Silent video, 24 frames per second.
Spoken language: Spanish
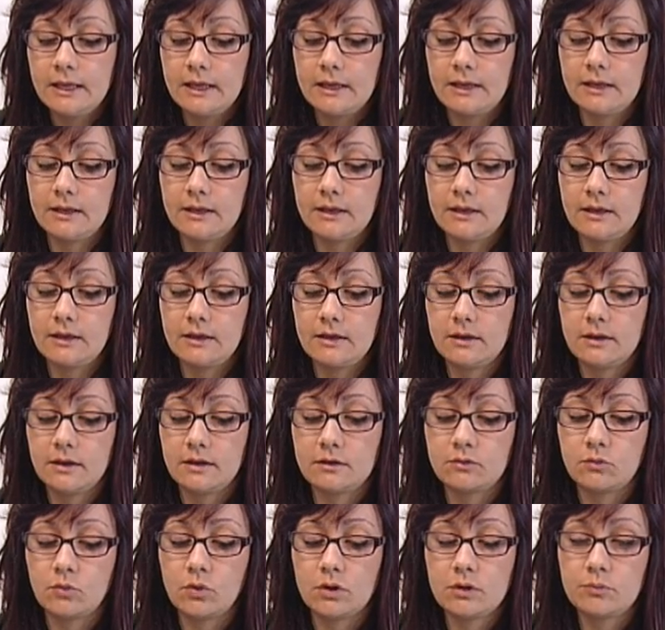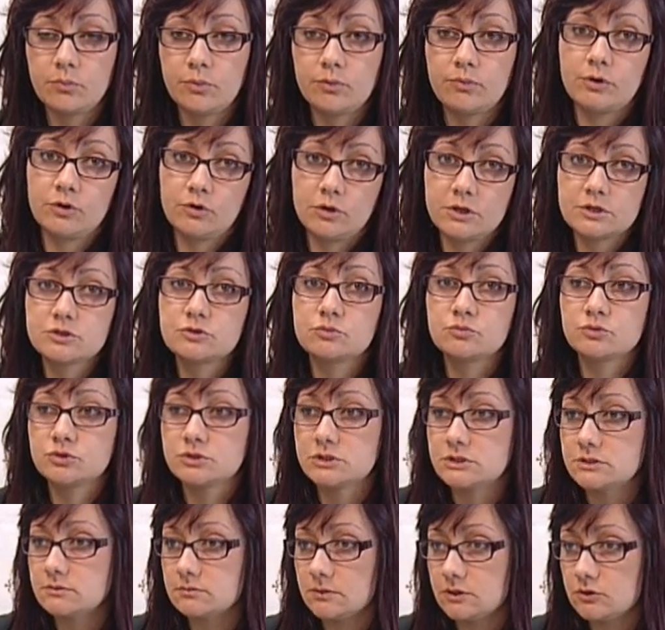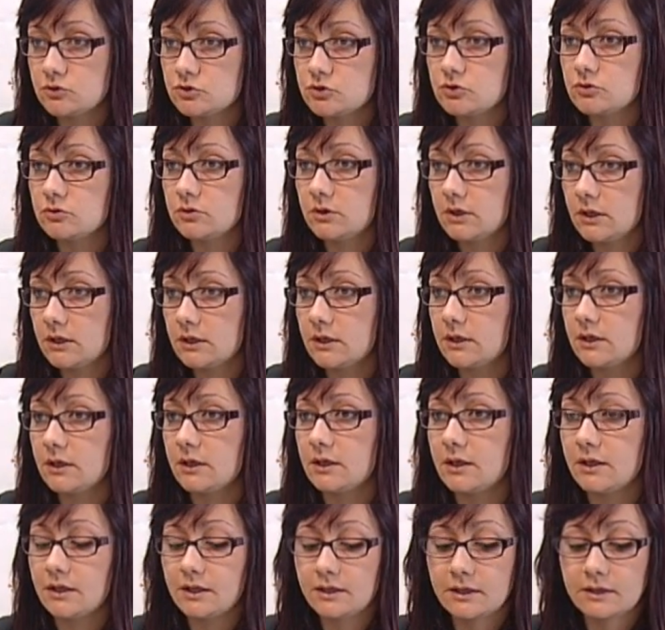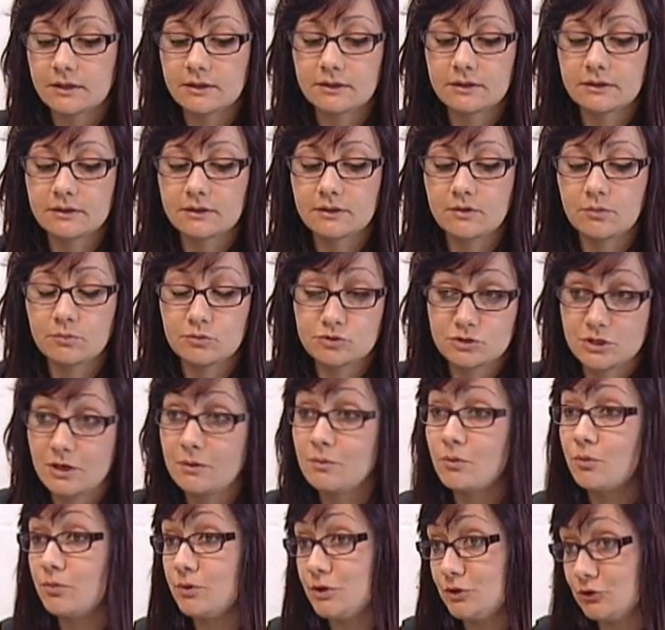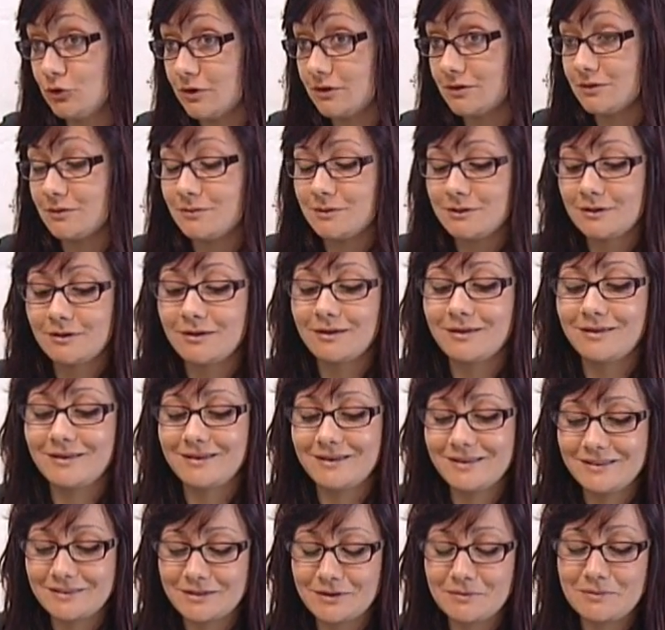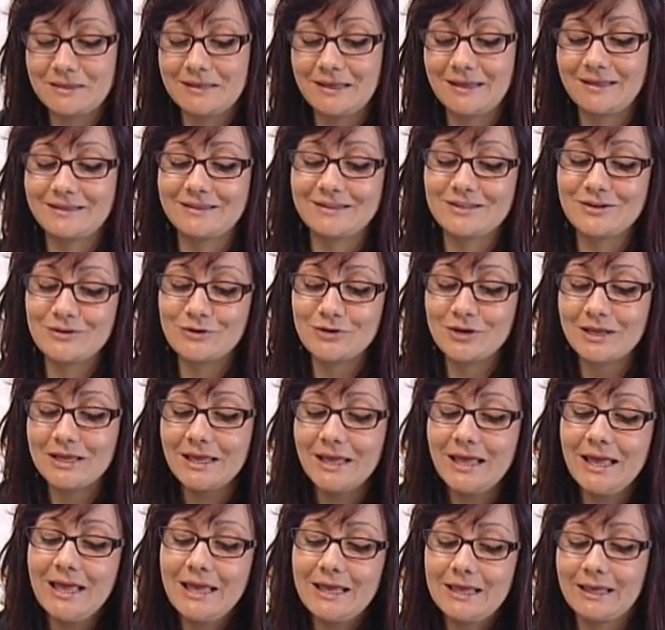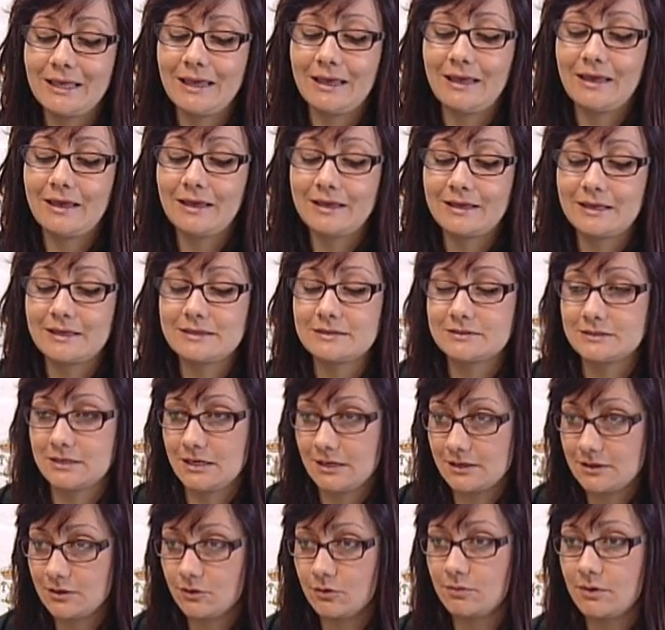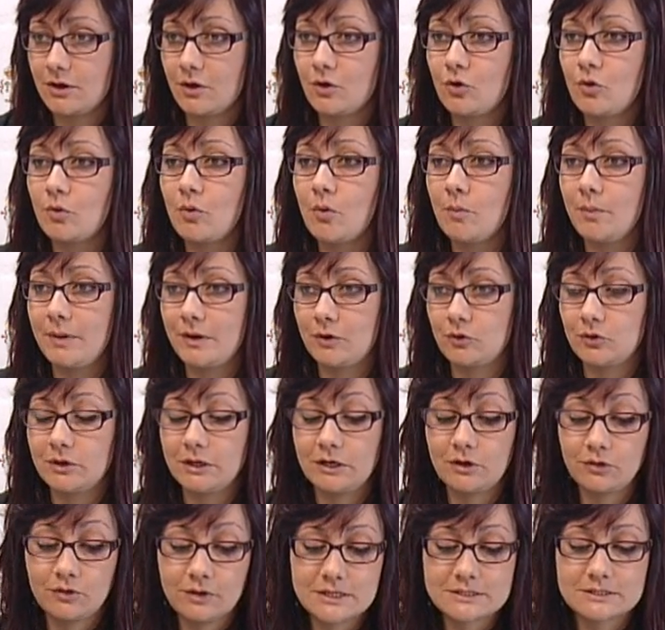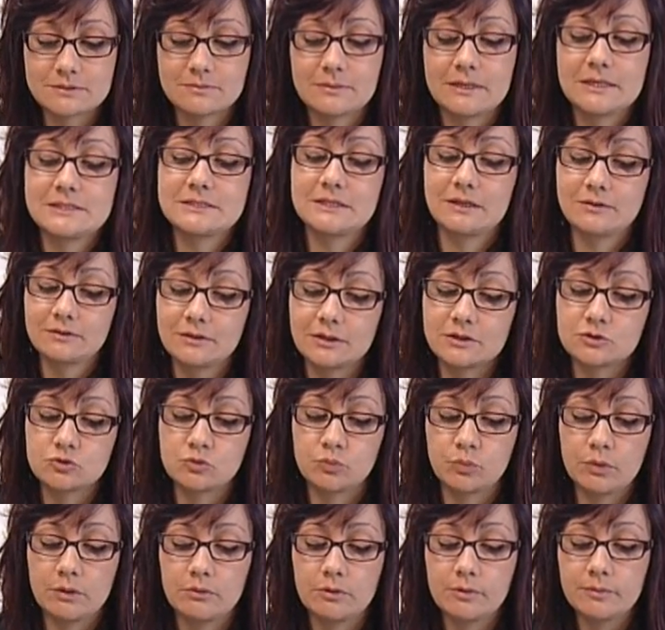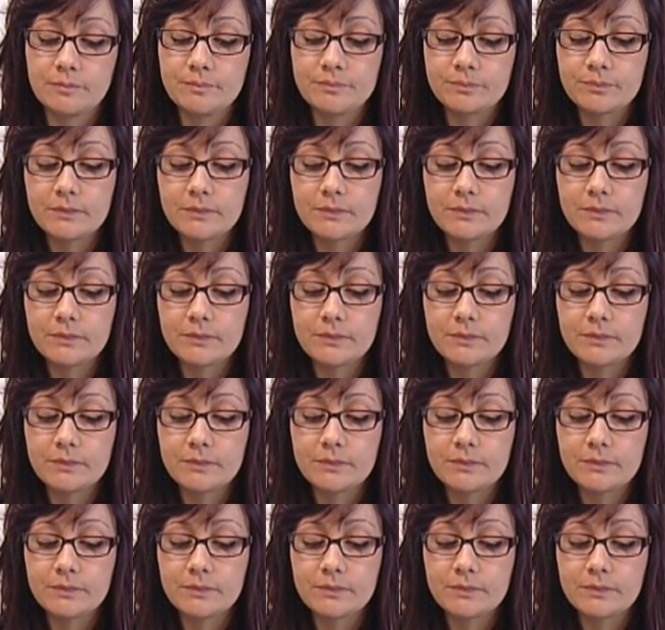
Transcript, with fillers: eh, al cual pues, le ha hecho muchísima ilusión que, como ya hemos visto en, entrevistas, anteriores, que, que se le haya nombrado como pregonero de la Semana Santa de su pueblo.